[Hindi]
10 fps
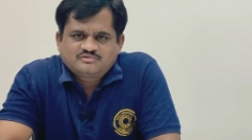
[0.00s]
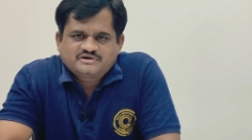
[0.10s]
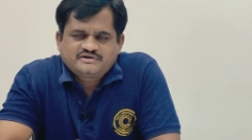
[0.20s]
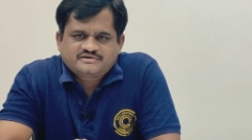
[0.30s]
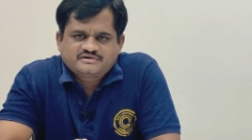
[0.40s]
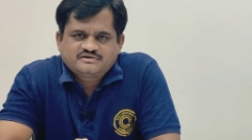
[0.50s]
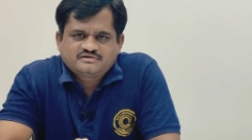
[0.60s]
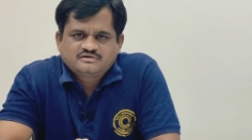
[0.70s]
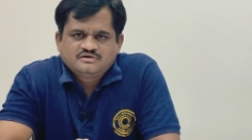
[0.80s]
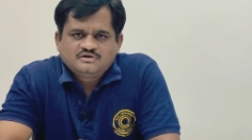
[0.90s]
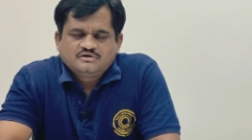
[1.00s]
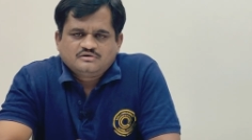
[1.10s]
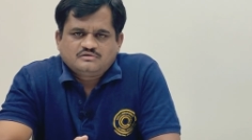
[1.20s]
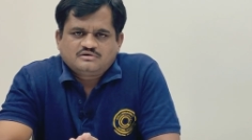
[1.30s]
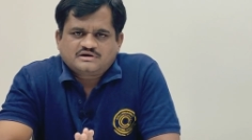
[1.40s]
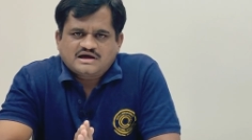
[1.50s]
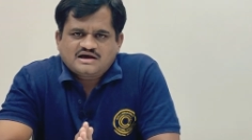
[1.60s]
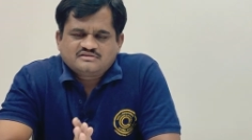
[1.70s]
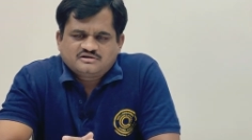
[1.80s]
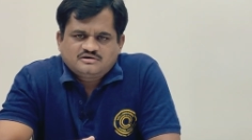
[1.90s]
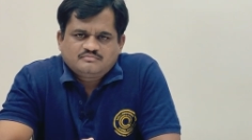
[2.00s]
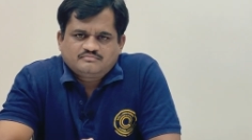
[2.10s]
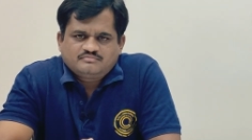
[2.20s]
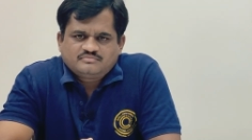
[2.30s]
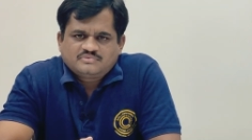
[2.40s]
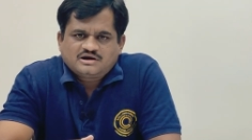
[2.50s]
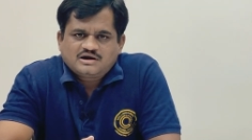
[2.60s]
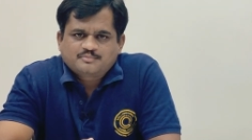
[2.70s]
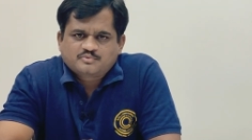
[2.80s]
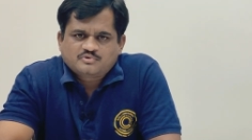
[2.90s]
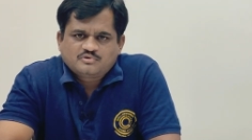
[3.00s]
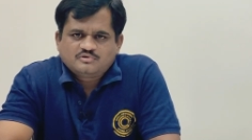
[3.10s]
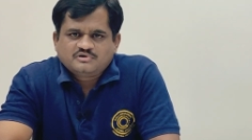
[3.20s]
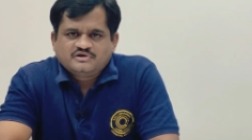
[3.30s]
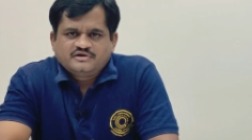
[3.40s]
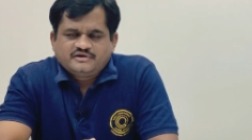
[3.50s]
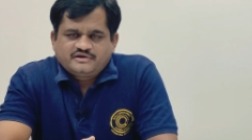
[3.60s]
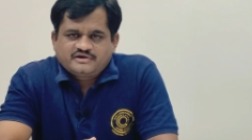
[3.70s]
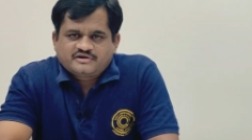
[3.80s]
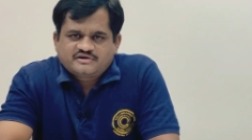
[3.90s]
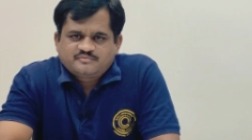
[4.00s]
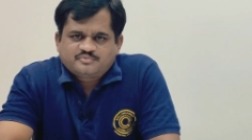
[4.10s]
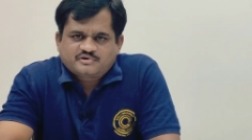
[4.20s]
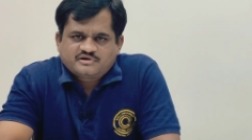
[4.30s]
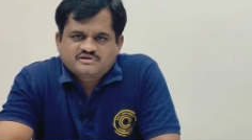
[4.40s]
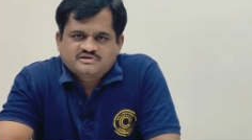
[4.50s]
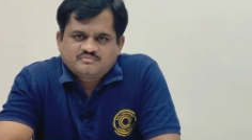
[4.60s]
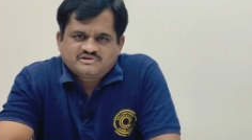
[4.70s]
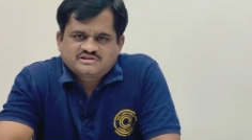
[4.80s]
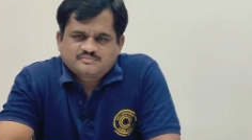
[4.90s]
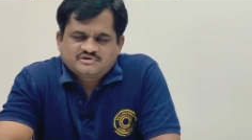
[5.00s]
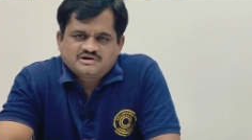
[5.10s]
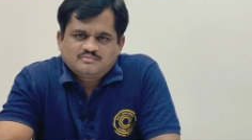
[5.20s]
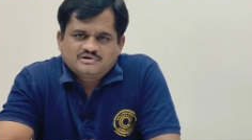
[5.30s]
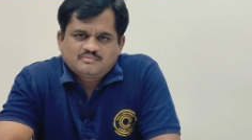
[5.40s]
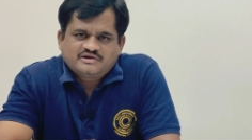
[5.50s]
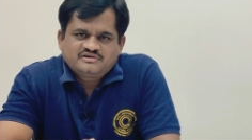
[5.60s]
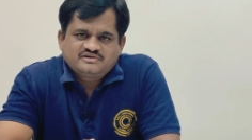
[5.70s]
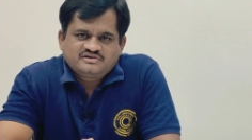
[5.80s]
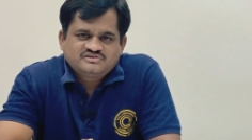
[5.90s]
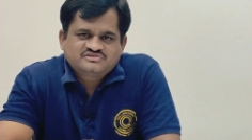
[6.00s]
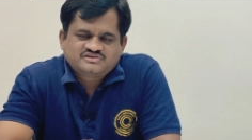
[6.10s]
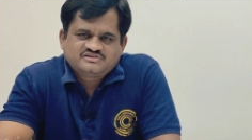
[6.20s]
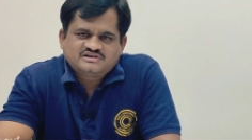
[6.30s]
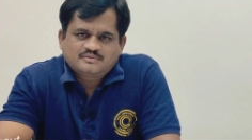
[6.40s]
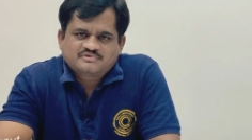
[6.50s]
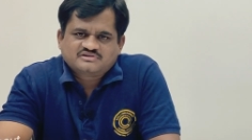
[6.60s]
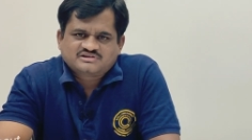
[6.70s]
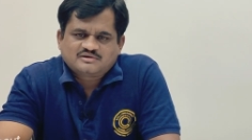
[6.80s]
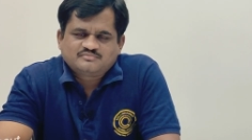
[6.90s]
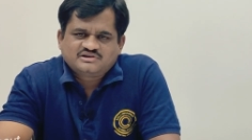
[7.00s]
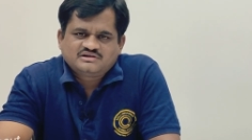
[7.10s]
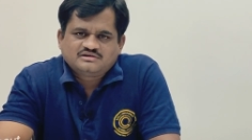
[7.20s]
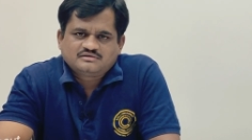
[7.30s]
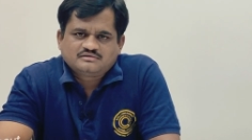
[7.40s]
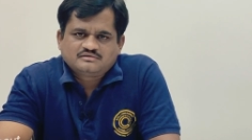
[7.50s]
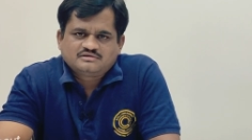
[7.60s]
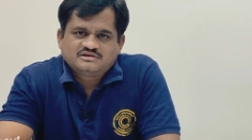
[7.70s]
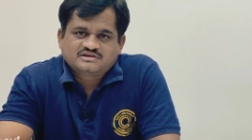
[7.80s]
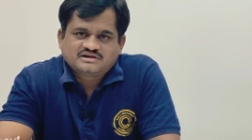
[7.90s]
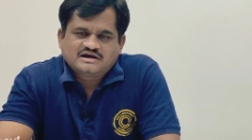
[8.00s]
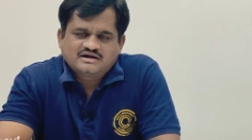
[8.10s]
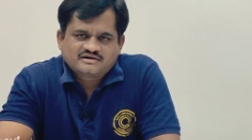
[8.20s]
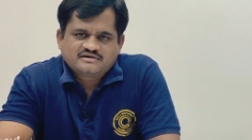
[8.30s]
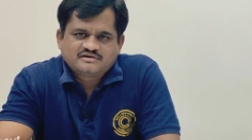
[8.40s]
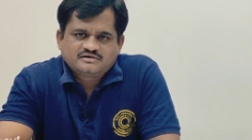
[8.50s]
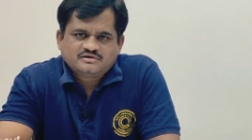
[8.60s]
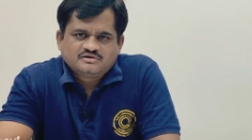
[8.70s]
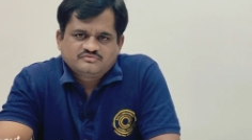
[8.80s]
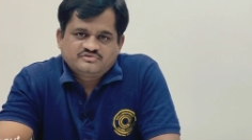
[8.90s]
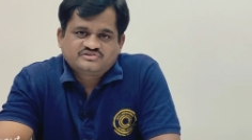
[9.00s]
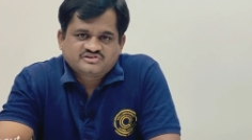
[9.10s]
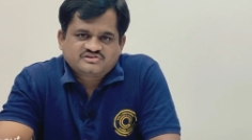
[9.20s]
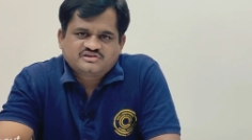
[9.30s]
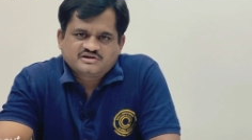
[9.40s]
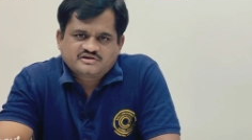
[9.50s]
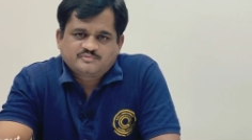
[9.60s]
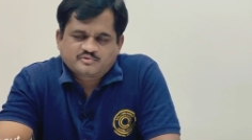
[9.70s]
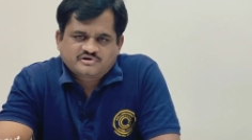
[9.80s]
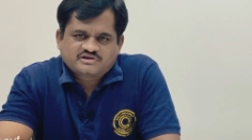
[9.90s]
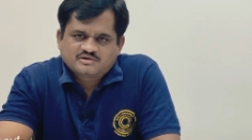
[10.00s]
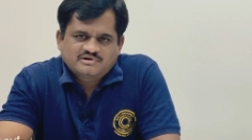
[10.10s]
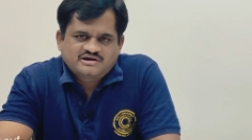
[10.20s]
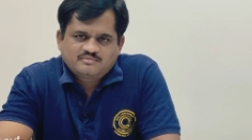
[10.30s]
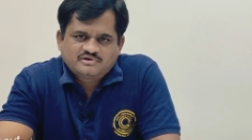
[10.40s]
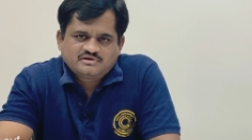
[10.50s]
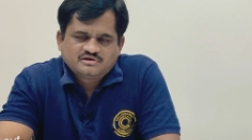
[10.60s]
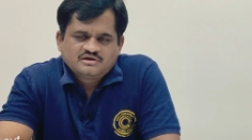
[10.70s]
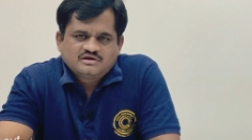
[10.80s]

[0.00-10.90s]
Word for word: क्राउन डायरेक्टर और आज हम आपको एग्री प्रोडक्ट की मतलब कि हम हमारी नई सीरीज आपके सामने लेके आ रहे हैं वेस्टिज के एग्री प्रोडक्ट के बारे में